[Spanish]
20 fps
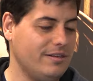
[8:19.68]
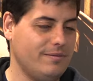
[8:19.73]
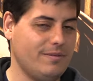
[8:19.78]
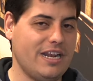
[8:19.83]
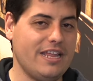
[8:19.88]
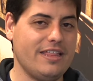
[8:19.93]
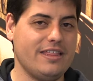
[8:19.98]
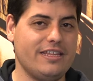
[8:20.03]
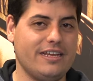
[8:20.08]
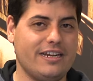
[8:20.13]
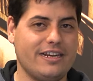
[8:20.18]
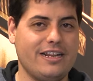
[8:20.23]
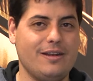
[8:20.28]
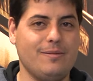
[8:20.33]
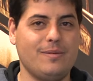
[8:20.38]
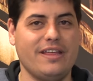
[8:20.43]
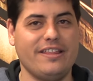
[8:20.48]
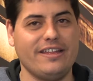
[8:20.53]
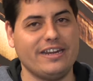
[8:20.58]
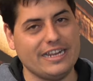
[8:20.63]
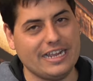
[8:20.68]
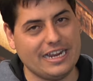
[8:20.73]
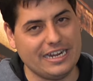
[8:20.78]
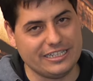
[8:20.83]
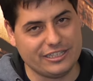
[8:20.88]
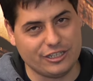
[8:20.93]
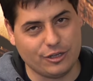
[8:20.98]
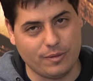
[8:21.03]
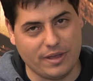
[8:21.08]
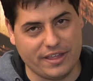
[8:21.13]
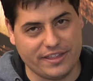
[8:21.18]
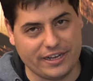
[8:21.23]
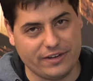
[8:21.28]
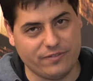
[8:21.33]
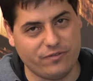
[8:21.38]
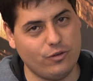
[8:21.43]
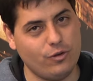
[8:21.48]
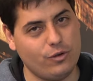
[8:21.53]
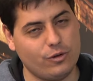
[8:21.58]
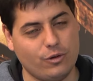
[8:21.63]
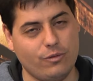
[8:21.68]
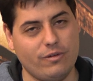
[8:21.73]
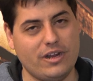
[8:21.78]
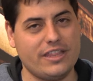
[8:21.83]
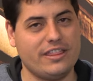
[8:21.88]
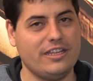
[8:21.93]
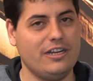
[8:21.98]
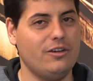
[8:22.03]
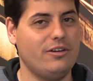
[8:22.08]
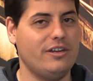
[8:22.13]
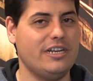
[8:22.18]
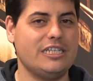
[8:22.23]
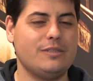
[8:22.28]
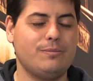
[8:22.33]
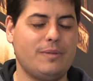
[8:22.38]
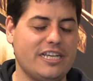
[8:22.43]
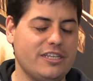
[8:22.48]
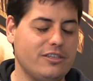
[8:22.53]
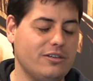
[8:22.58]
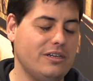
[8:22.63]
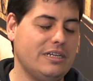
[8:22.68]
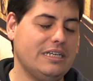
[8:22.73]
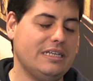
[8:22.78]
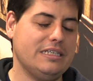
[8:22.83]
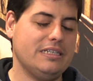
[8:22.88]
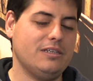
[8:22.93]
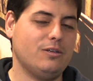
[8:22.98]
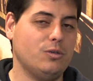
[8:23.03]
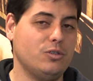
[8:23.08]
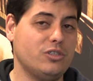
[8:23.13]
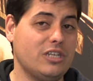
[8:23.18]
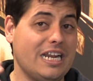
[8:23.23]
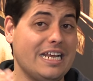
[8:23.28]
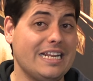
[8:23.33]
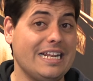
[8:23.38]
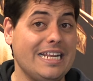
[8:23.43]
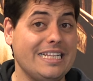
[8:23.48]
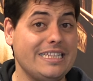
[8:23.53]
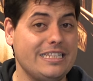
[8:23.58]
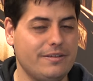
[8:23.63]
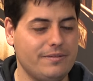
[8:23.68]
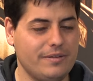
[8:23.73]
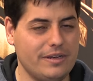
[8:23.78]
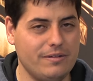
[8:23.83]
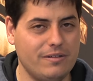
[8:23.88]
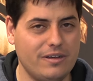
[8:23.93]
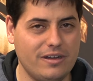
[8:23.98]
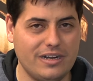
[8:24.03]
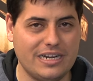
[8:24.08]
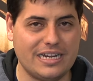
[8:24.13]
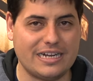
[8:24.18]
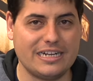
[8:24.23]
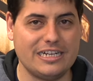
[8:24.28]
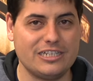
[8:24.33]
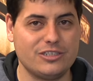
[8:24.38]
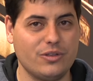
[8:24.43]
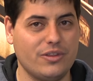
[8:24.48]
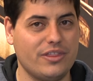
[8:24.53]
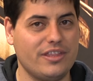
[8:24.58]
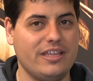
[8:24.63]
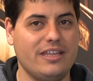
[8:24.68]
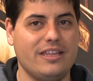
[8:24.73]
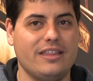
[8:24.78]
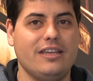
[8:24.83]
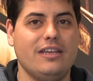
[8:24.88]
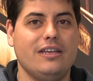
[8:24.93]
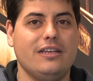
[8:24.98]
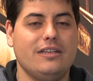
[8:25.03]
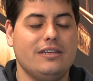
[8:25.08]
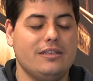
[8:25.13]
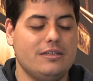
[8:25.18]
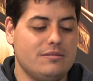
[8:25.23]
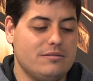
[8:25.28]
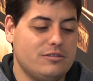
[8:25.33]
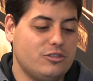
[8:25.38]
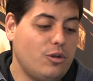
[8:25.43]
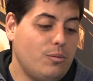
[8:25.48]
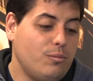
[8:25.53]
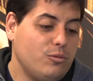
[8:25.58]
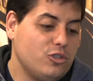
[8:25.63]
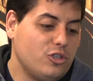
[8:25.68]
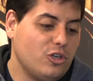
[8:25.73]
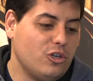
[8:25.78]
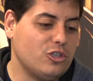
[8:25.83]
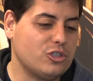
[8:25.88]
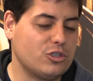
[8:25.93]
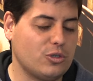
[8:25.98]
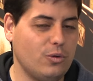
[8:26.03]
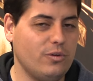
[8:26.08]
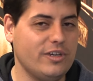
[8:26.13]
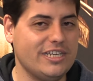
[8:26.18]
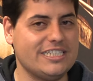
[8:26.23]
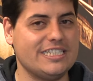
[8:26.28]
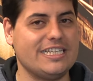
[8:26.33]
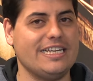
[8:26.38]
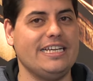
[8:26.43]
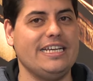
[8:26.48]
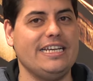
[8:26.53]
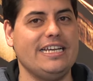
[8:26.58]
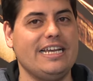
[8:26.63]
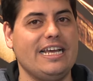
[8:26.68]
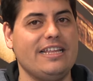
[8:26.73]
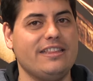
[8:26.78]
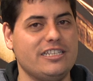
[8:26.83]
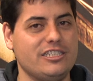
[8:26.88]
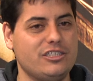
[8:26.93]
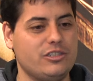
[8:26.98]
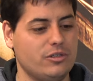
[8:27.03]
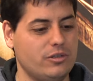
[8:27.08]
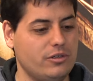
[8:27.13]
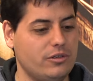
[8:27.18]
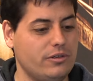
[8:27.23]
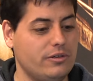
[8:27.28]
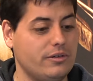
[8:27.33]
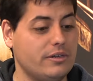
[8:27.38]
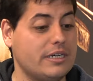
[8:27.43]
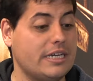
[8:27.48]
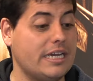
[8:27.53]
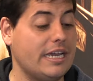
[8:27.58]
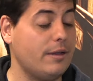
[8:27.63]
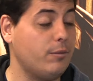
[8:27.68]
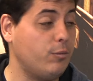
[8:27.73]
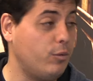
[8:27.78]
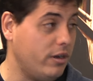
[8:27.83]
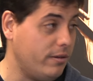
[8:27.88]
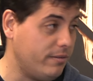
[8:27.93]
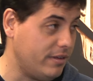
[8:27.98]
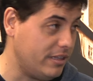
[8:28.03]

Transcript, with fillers: Valencia, Real Madrid, Atlético Madrid, Fútbol Club Barcelona, Español, incluso Atlético Bilbao, la Real Sociedad. Son muchos los clubes que han dicho que vuelve el